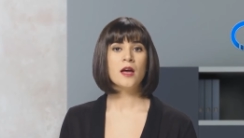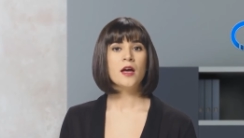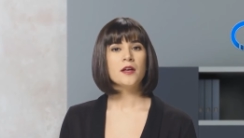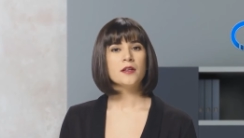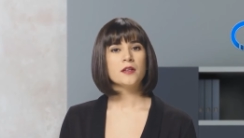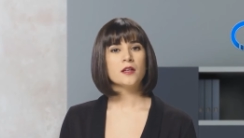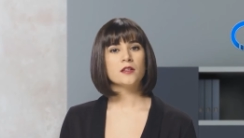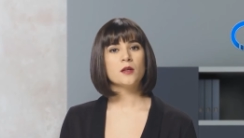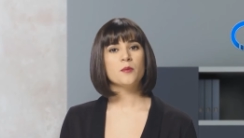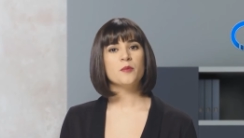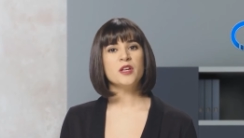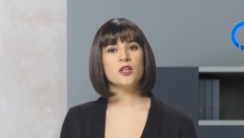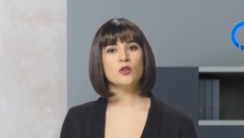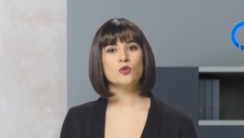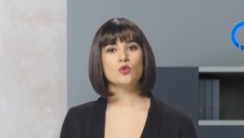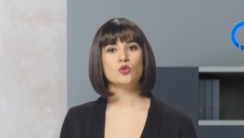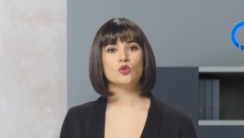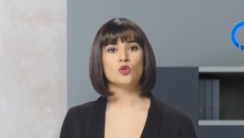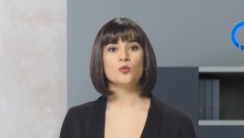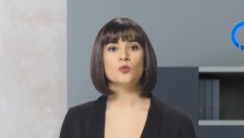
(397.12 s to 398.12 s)
ya da bir
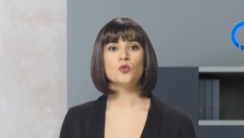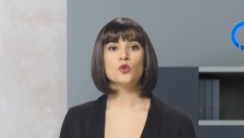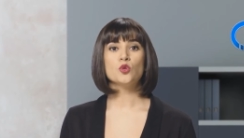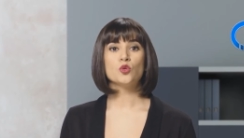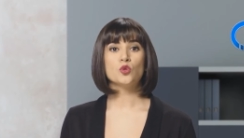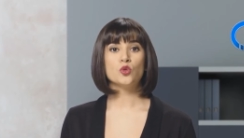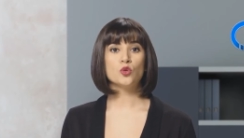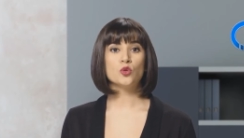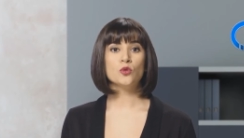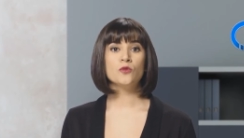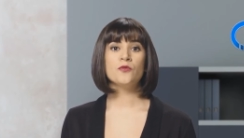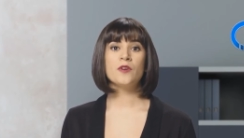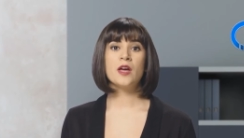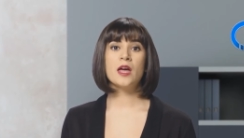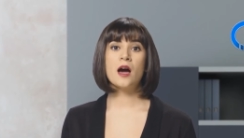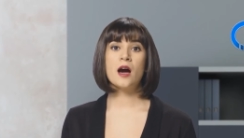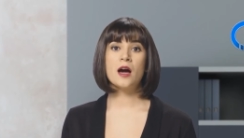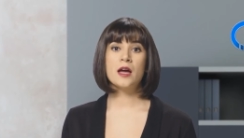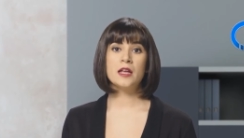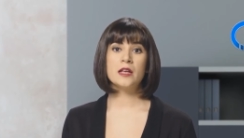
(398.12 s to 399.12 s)
grup, kurum
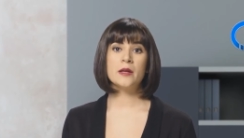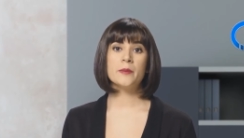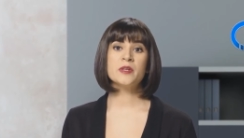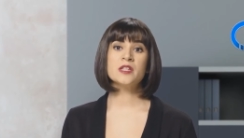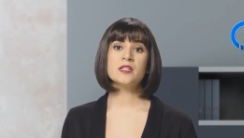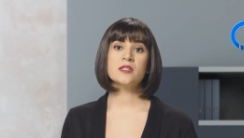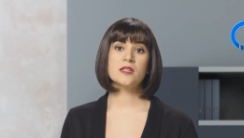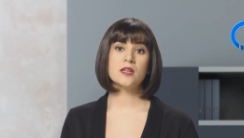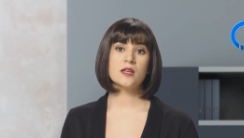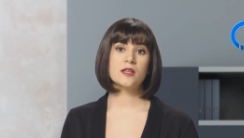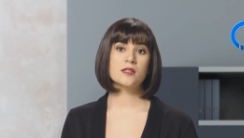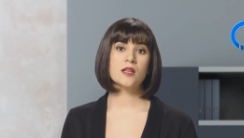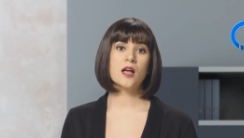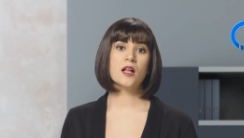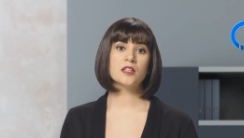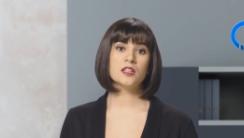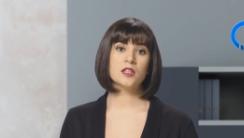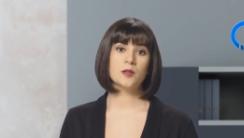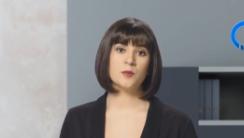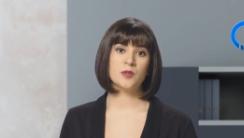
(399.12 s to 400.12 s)
veya eylemin
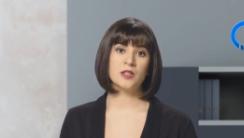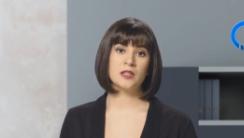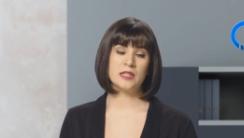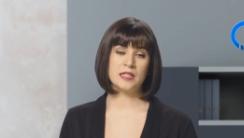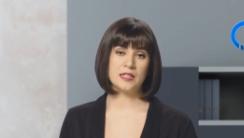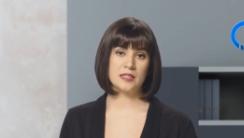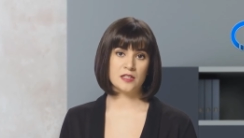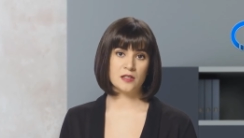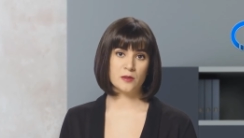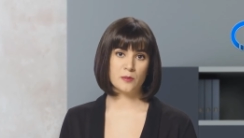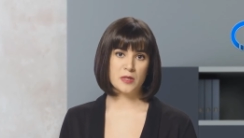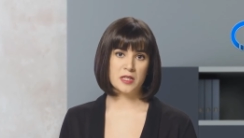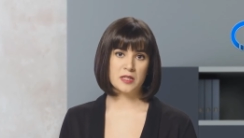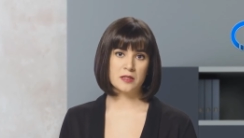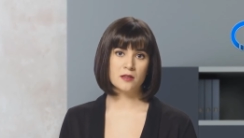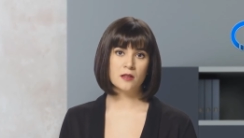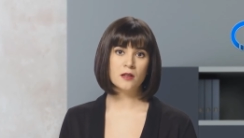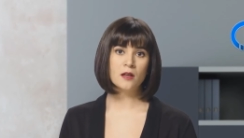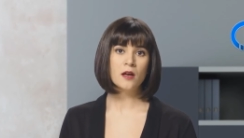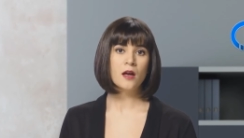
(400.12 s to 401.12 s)
siyasal kimliğini
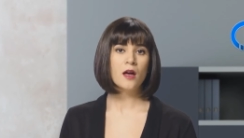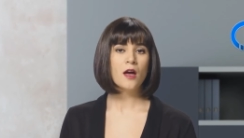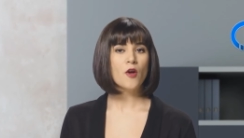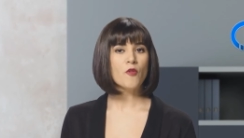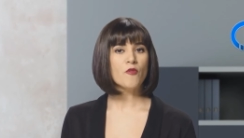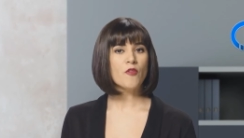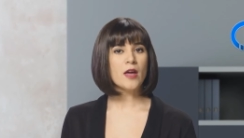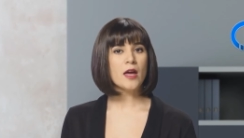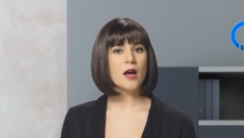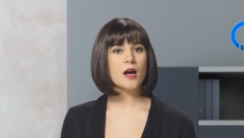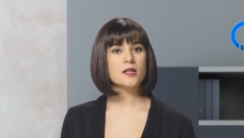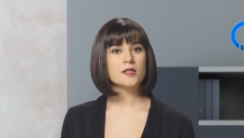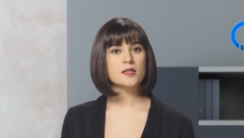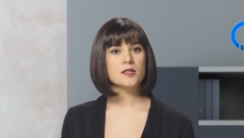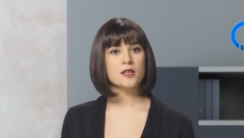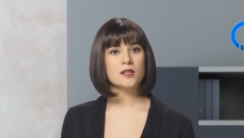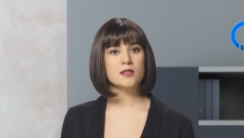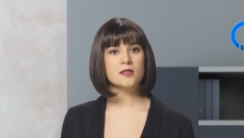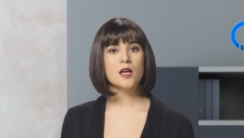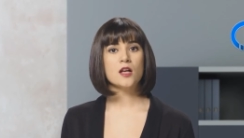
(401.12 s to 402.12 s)
yitirmesi veya
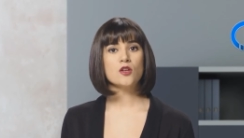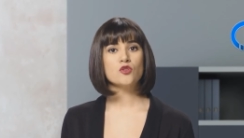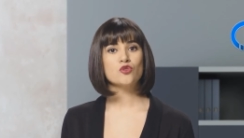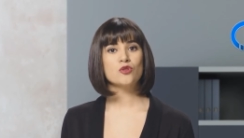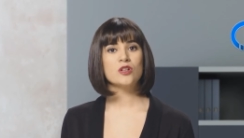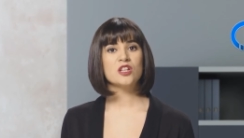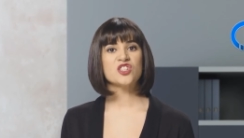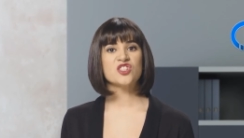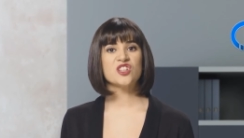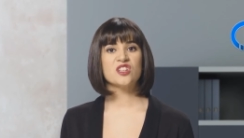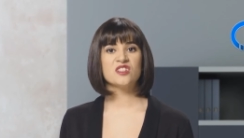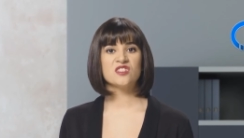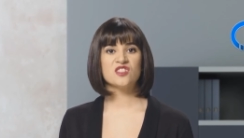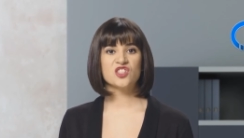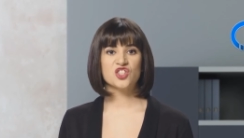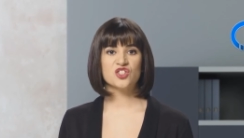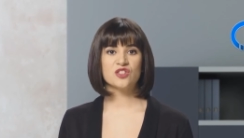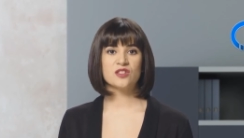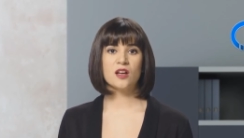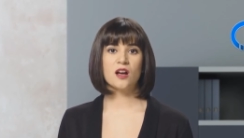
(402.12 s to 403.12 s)
siyasal süreçlerin
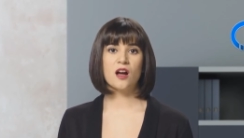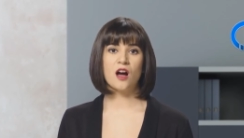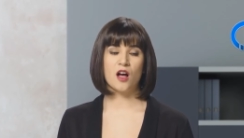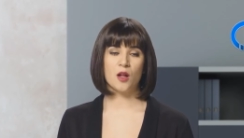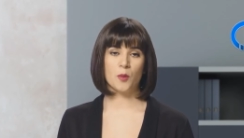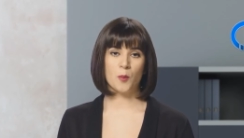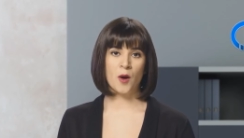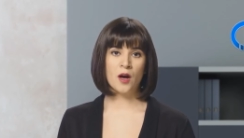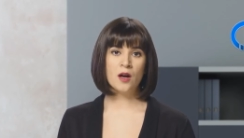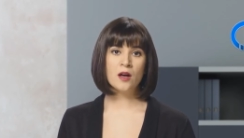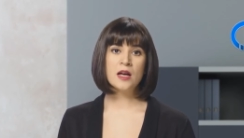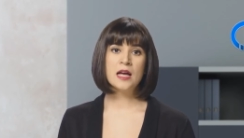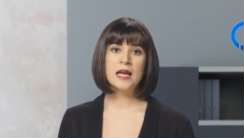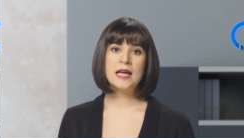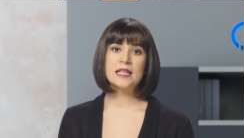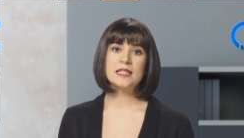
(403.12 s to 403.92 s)
dışında kalma,